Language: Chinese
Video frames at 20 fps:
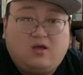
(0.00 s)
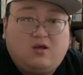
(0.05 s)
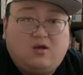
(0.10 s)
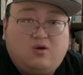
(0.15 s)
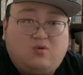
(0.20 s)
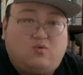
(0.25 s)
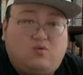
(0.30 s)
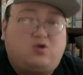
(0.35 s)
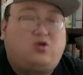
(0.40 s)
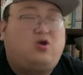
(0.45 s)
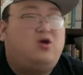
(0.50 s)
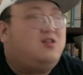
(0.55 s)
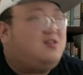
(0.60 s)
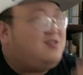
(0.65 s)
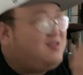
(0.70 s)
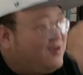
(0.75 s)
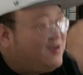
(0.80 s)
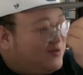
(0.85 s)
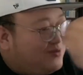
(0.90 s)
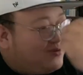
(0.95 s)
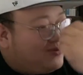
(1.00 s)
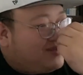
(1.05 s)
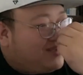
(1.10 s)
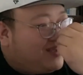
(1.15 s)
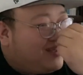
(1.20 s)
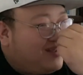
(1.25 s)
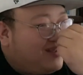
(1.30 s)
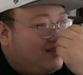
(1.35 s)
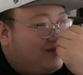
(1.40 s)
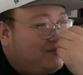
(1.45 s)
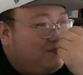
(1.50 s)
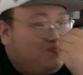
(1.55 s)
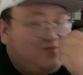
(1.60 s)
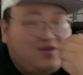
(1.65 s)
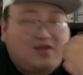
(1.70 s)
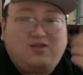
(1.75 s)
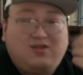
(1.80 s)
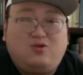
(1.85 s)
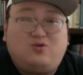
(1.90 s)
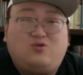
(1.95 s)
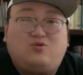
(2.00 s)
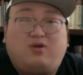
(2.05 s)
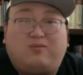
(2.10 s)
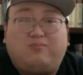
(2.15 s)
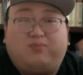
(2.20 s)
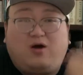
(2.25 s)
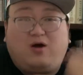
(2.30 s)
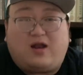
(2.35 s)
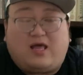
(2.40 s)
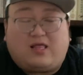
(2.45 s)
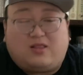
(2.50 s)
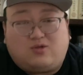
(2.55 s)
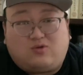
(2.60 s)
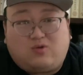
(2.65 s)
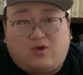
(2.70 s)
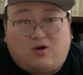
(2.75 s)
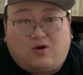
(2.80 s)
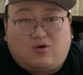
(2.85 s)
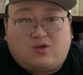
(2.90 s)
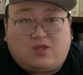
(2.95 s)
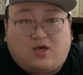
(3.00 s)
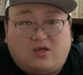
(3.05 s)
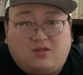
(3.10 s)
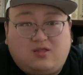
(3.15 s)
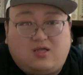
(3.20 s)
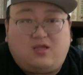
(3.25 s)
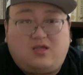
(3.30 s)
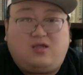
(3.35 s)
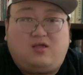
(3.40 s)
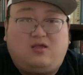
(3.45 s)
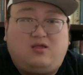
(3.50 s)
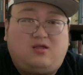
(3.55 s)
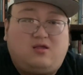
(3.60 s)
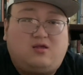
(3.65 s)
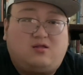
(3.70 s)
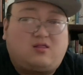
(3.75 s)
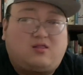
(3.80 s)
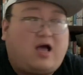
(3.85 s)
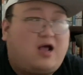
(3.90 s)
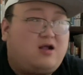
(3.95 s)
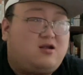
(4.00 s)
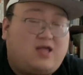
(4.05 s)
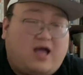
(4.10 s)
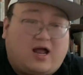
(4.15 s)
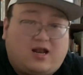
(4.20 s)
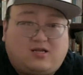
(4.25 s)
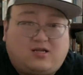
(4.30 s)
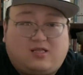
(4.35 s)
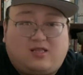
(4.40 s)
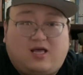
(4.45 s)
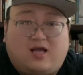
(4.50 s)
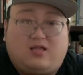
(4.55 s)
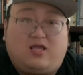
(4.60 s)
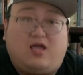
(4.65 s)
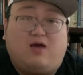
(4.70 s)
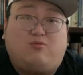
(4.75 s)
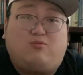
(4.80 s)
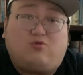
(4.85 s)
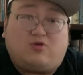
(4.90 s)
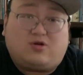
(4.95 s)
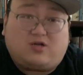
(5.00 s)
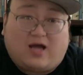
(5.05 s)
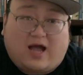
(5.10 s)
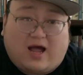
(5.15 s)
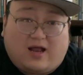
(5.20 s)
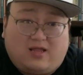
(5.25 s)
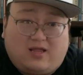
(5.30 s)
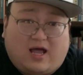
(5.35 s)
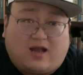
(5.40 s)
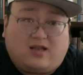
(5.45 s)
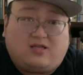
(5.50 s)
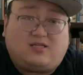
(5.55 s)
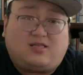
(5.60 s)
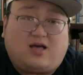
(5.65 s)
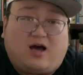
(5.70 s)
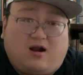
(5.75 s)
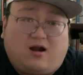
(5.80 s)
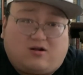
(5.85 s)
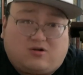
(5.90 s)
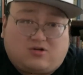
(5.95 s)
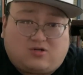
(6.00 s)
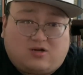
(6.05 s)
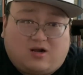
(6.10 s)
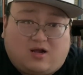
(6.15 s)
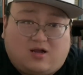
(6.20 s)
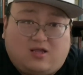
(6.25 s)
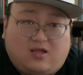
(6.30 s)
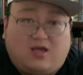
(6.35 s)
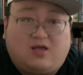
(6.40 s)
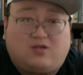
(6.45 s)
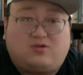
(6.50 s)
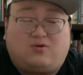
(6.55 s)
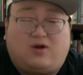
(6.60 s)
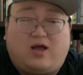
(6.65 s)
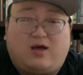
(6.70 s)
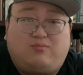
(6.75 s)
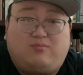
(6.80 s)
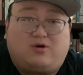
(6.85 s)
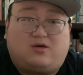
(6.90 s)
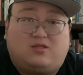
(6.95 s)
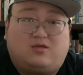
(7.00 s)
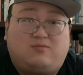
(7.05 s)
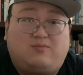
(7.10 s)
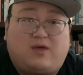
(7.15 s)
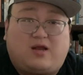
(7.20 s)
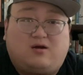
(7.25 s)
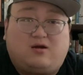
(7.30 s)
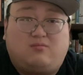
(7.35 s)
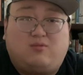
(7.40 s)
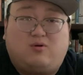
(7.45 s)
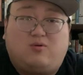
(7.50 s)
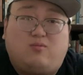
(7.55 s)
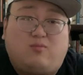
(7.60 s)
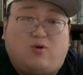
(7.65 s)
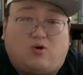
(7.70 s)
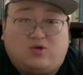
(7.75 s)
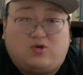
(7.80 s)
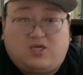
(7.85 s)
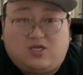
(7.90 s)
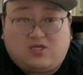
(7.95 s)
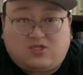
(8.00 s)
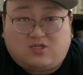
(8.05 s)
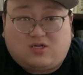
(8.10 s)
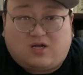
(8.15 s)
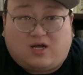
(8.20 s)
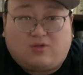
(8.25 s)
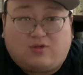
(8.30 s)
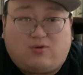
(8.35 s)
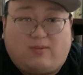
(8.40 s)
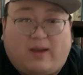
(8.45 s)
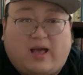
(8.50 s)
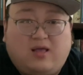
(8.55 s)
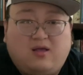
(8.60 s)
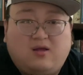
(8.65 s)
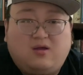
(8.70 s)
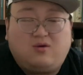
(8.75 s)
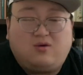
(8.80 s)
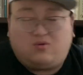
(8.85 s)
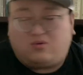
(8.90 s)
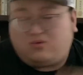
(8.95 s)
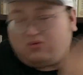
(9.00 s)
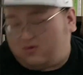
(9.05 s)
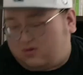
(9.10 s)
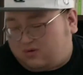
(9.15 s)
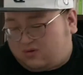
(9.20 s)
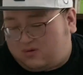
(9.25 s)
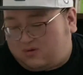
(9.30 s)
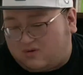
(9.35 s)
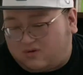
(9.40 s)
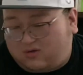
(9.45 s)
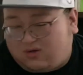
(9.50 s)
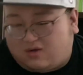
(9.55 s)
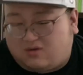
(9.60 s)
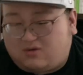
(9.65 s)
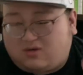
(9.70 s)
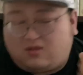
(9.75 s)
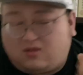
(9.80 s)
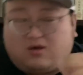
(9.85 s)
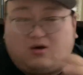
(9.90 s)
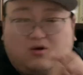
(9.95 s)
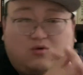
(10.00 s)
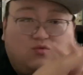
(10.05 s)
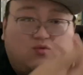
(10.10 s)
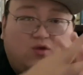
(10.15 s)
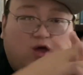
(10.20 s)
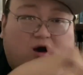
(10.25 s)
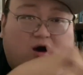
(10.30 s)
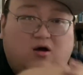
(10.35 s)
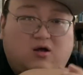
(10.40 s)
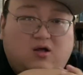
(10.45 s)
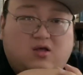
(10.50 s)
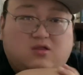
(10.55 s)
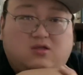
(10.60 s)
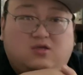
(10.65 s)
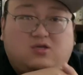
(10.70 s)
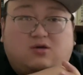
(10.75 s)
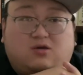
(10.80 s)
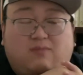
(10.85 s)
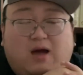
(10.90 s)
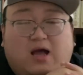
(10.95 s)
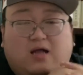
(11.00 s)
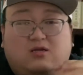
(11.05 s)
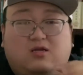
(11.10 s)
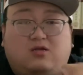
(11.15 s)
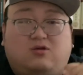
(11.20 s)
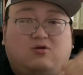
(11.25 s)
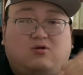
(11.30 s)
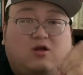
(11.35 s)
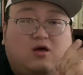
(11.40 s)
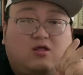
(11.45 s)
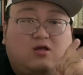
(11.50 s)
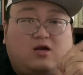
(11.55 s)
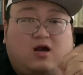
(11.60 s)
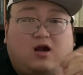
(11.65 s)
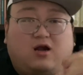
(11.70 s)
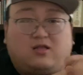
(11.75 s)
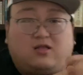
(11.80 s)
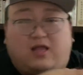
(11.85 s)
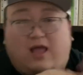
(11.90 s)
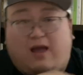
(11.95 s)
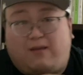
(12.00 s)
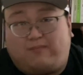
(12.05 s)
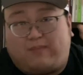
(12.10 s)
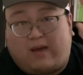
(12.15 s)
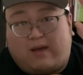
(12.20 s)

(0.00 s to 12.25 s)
我说这个东西，那你就算不要脸到最后呢？那你他是亚历山大，你也不过是个亚历山大二世啊，你也从来不可能变成某某某一世啊，对吧？我这说这真的很无聊。那行吧，这期就聊到这儿，大家拜